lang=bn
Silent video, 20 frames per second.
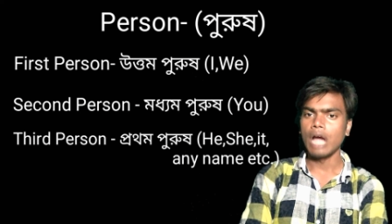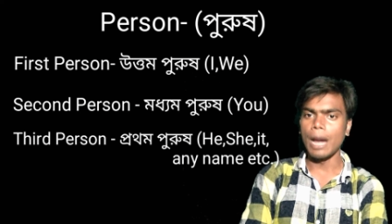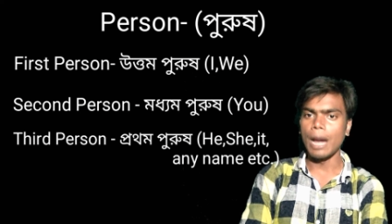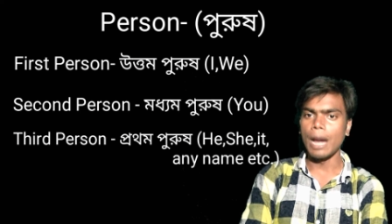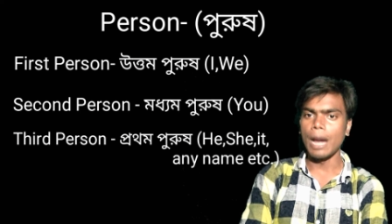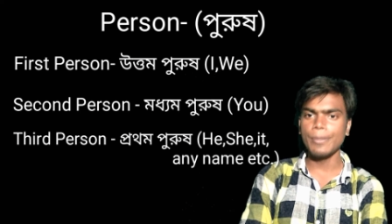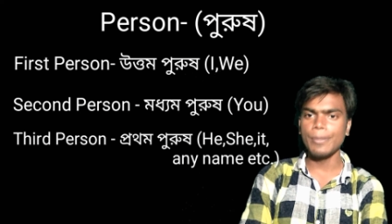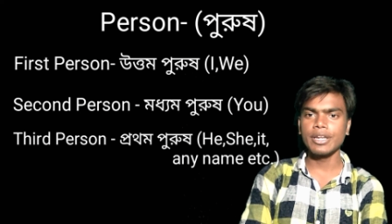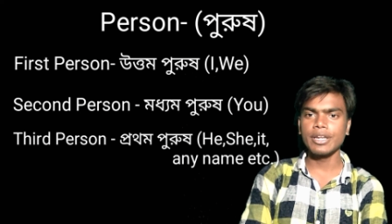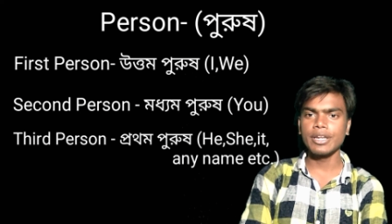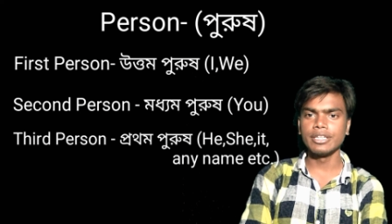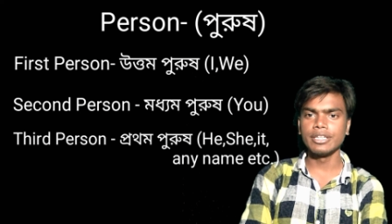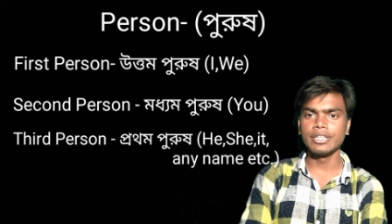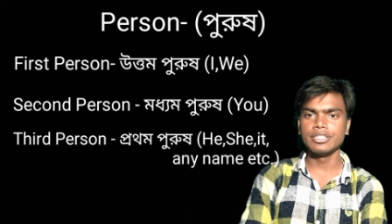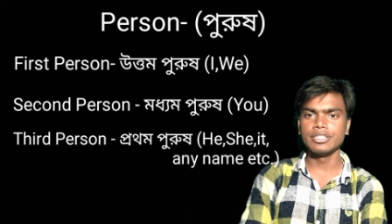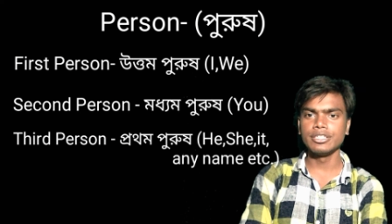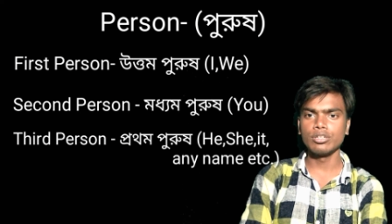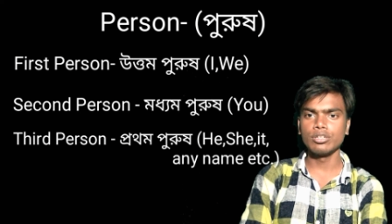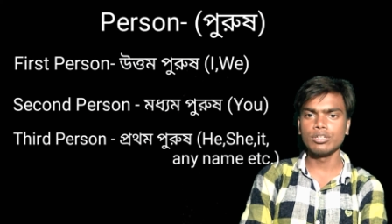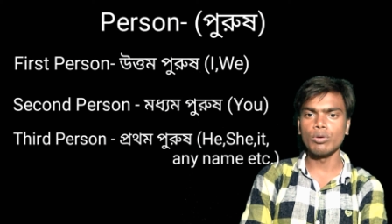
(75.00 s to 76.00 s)
আমরার ইংরেজি
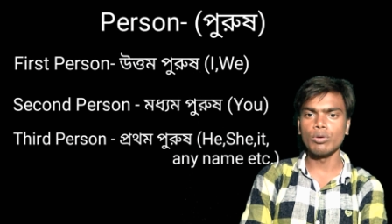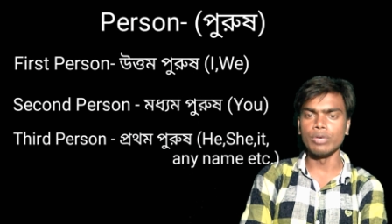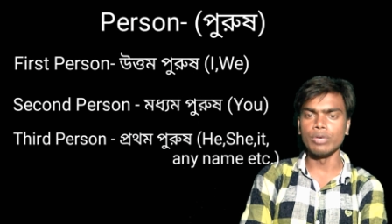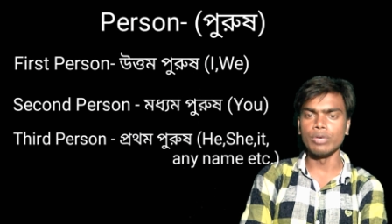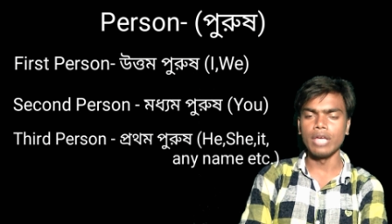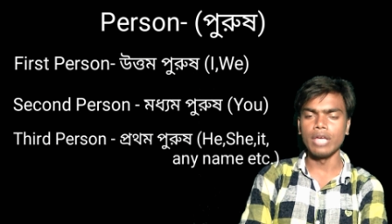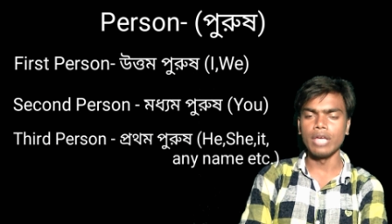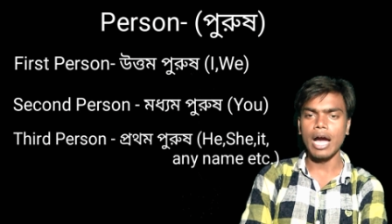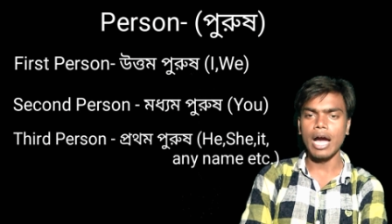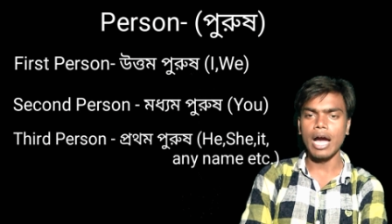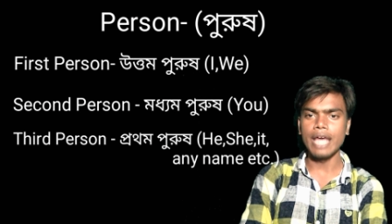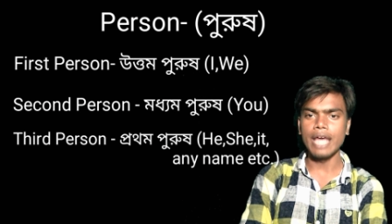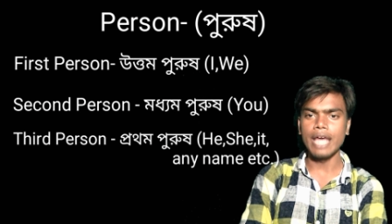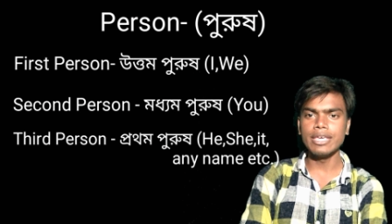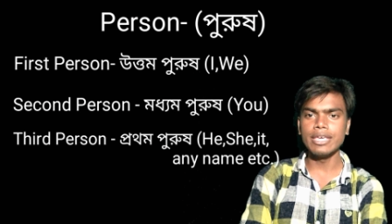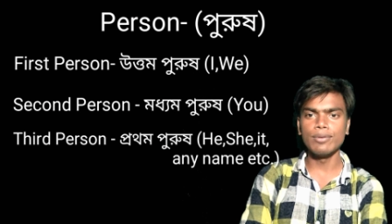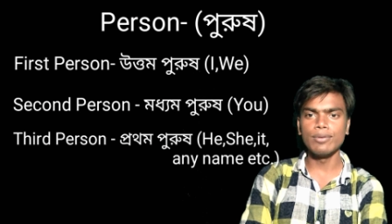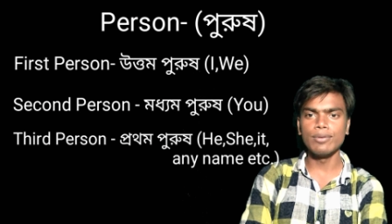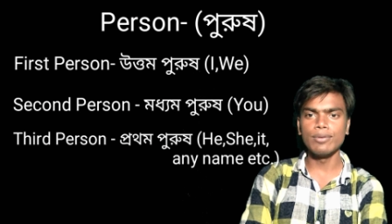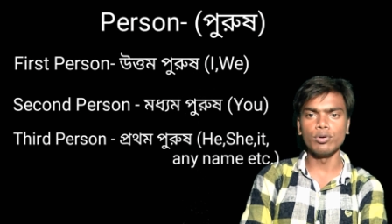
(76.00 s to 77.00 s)
হলো উই আই
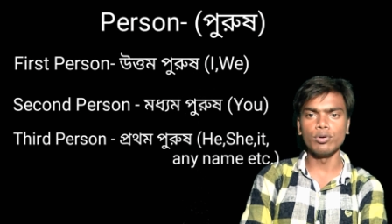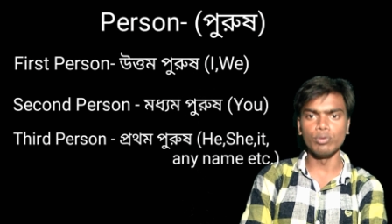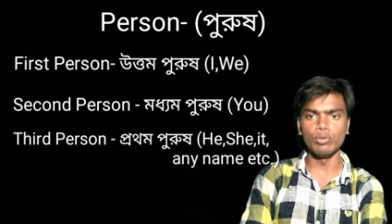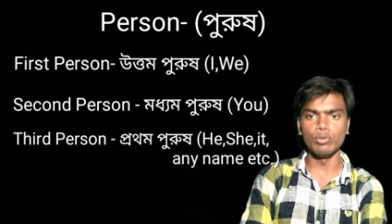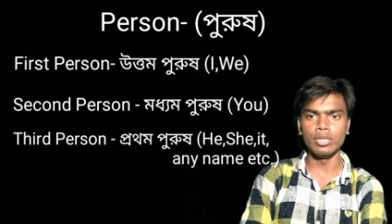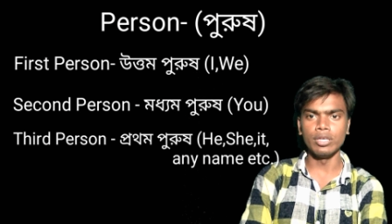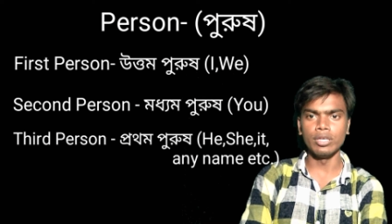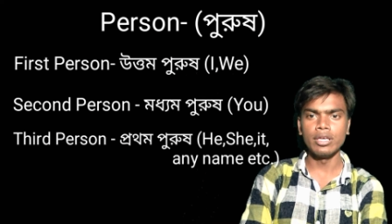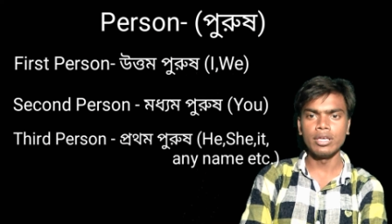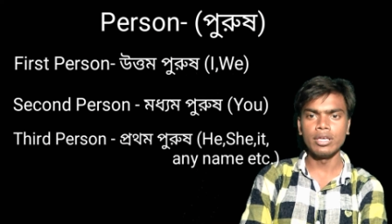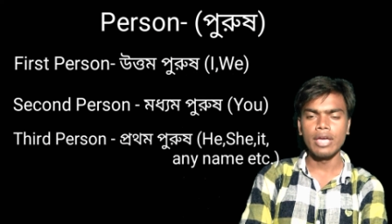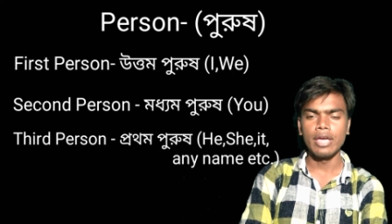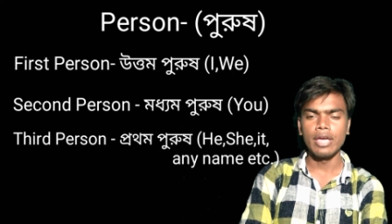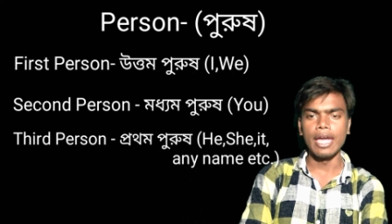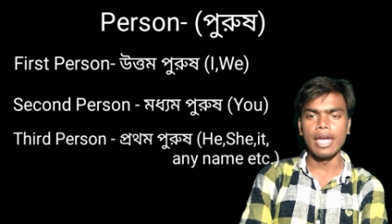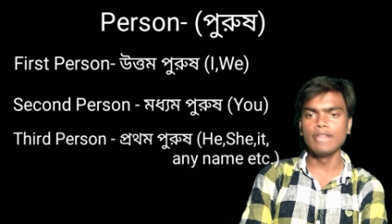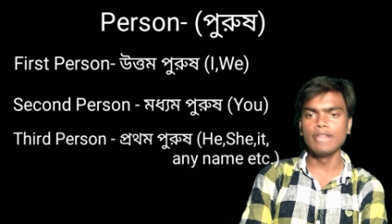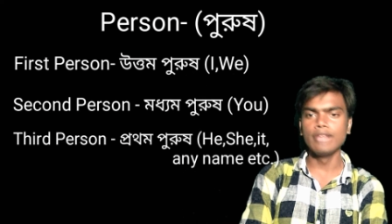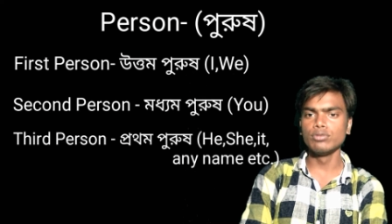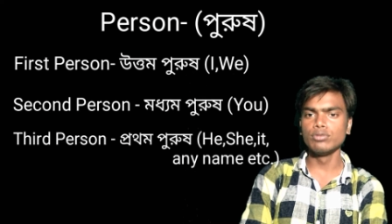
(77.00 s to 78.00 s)
এবং উই
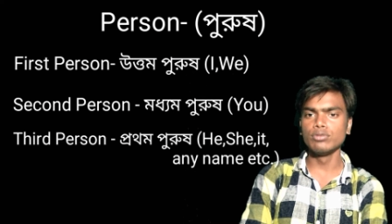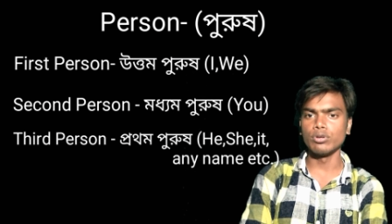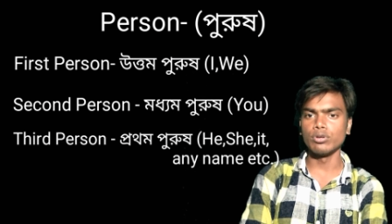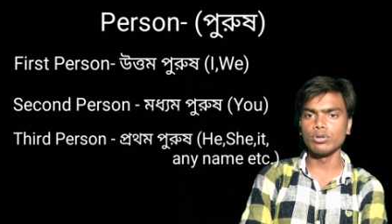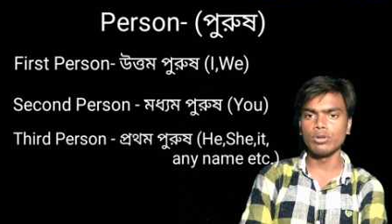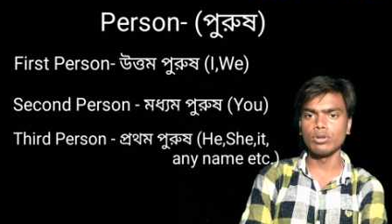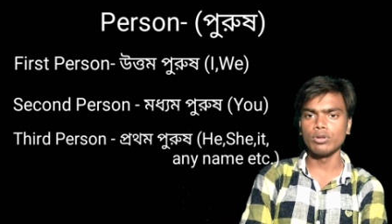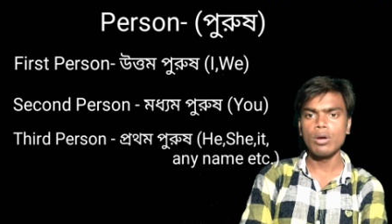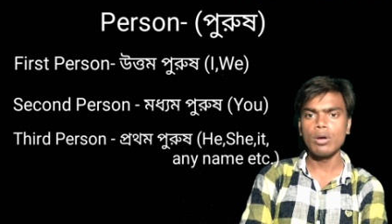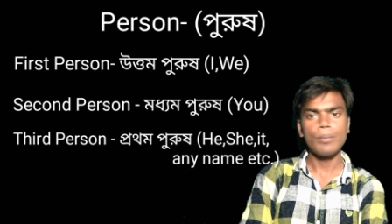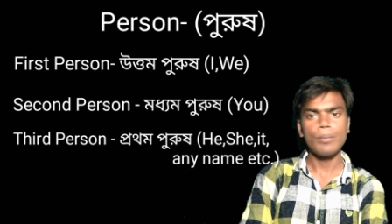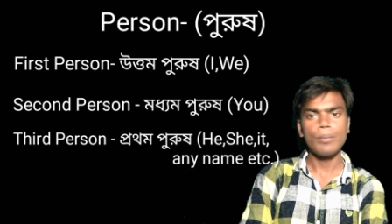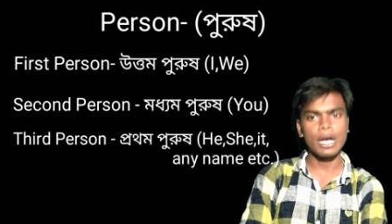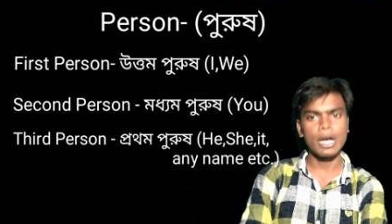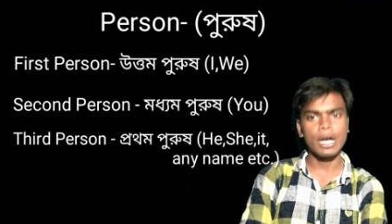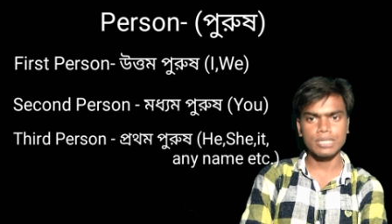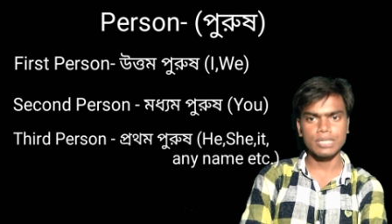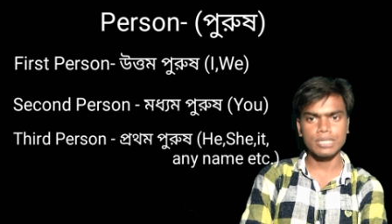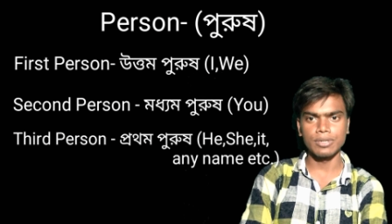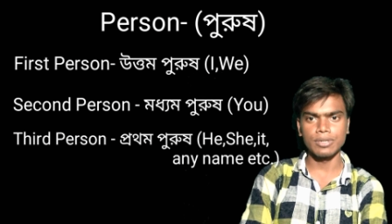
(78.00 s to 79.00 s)
এই দুটো হলো
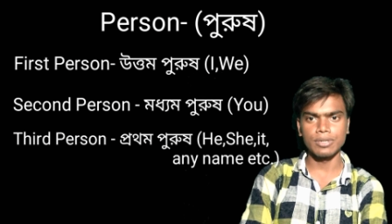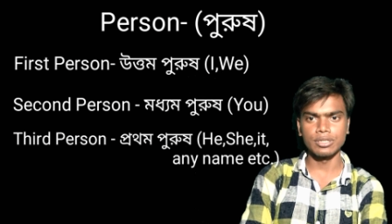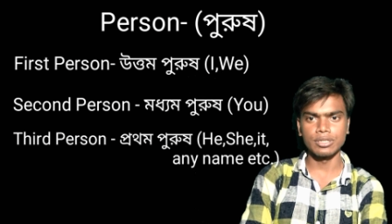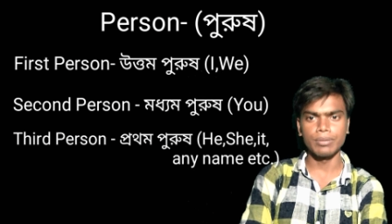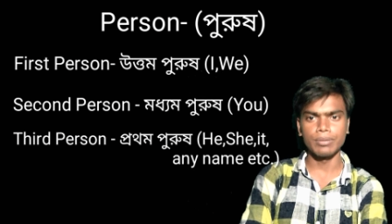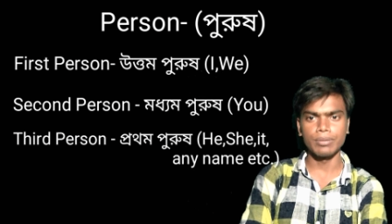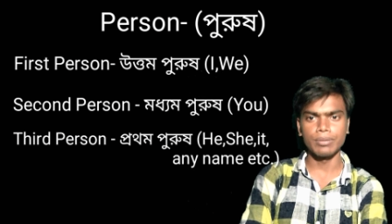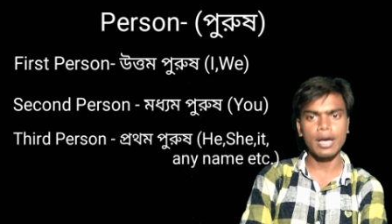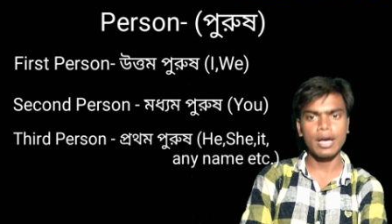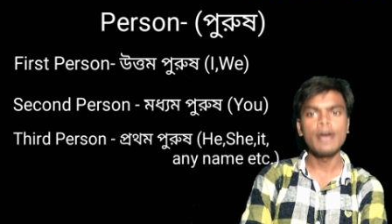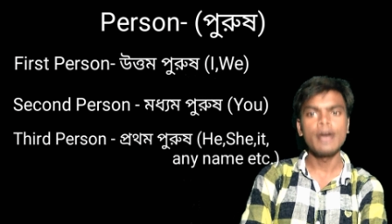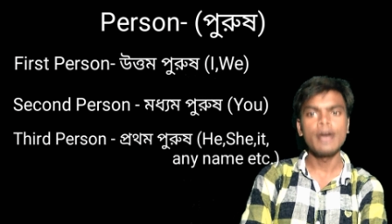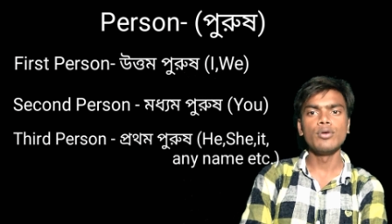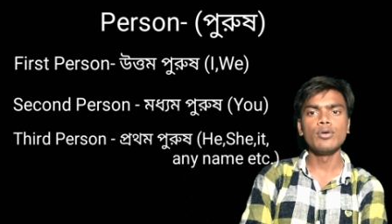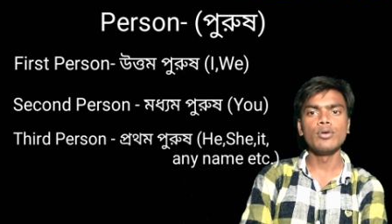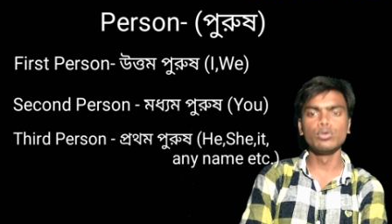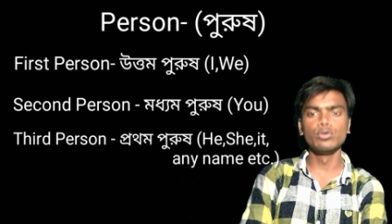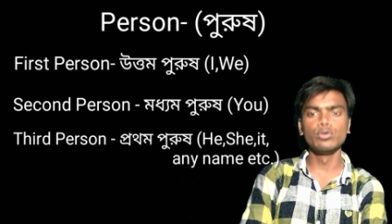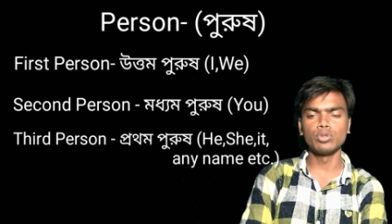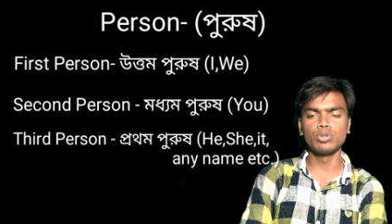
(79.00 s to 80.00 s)
ফার্স্ট পার্সন বা
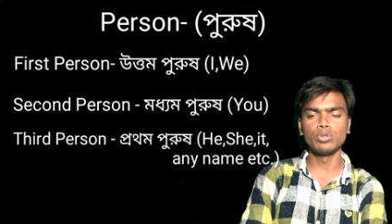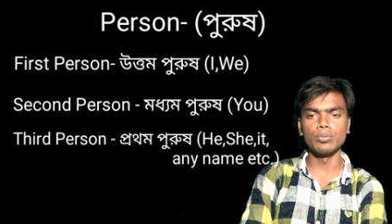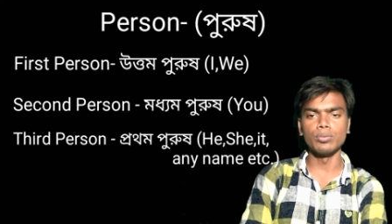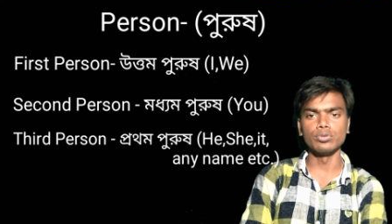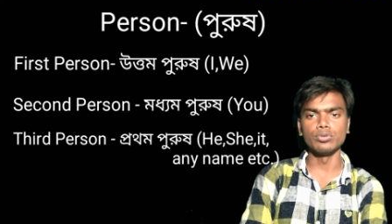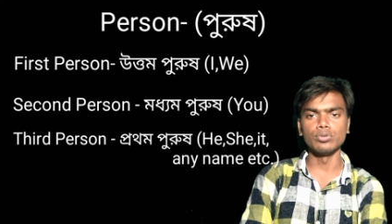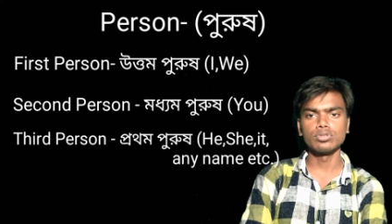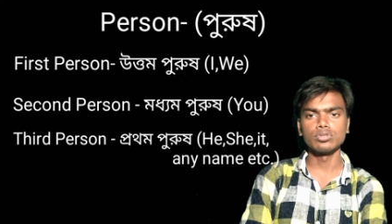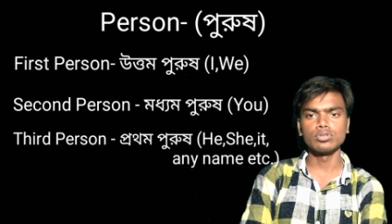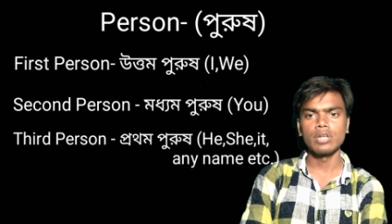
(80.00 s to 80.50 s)
উত্তম পুরুষ